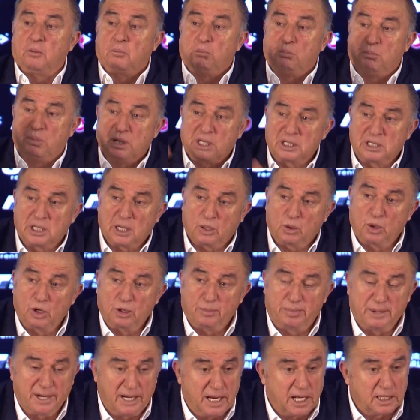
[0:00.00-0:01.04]
bir de
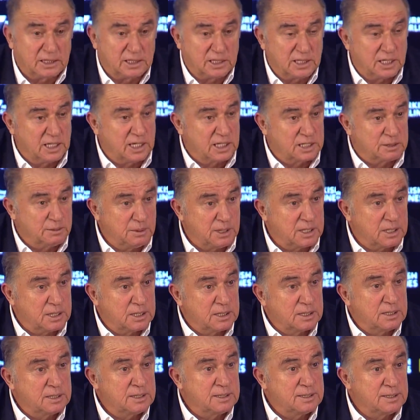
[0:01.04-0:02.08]
golü penaltıdan atmak
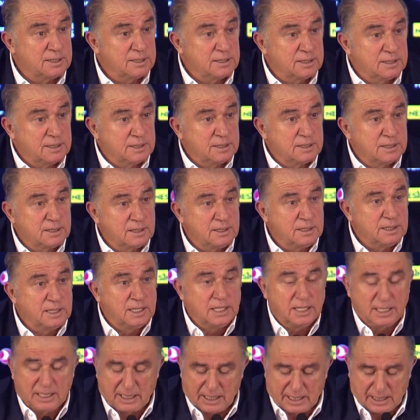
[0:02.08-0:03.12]

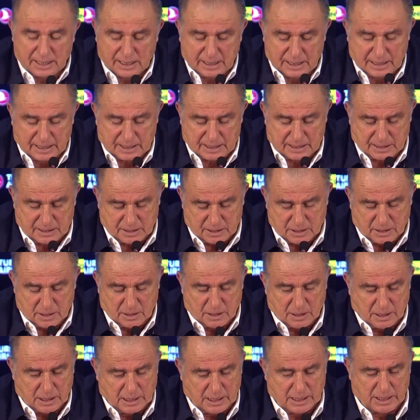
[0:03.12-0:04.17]
herhalde
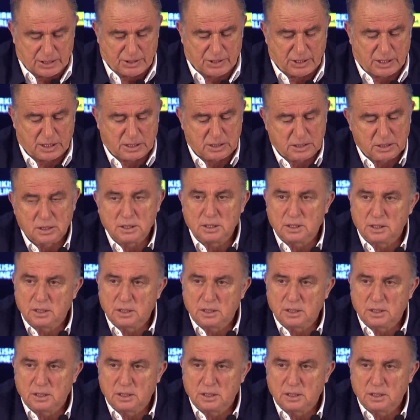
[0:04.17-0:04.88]
ancak